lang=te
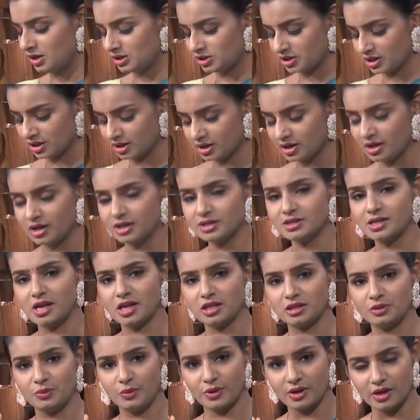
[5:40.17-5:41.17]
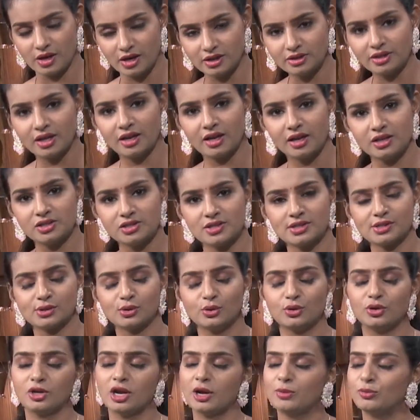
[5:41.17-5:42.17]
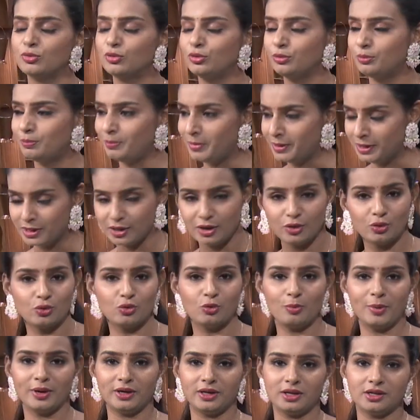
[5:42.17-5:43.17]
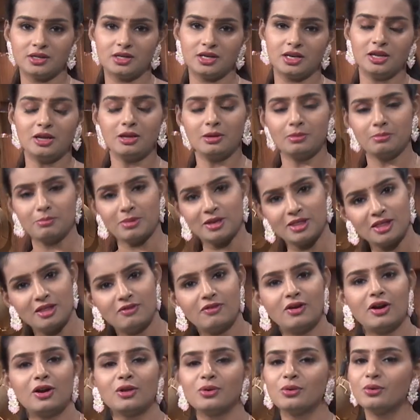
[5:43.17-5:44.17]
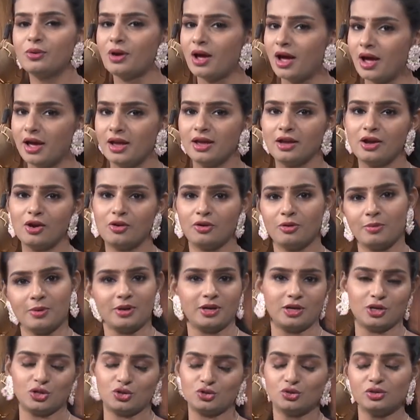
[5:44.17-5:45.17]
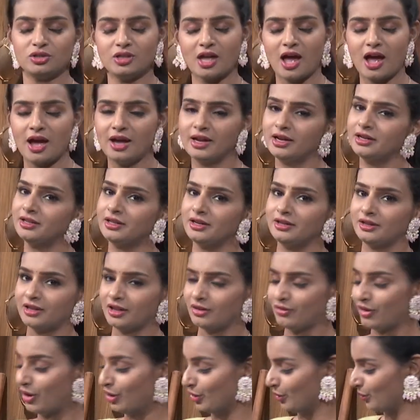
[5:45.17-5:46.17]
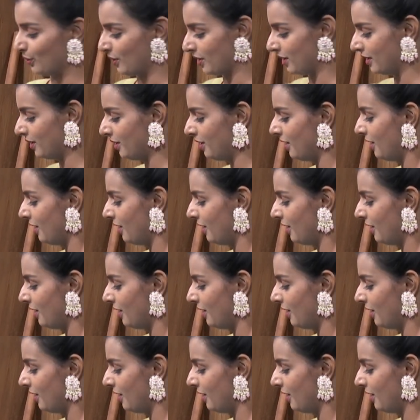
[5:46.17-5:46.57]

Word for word: చక్కగా సాత్వికంగా తయారు చేసుకుంటున్నాము పిల్లలకు పెట్టద్ది పెద్దవాళ్ళకు హాయిగా కూడా పెట్టచ్చు హాయిగా తింటారు వాళ్ళు కూడా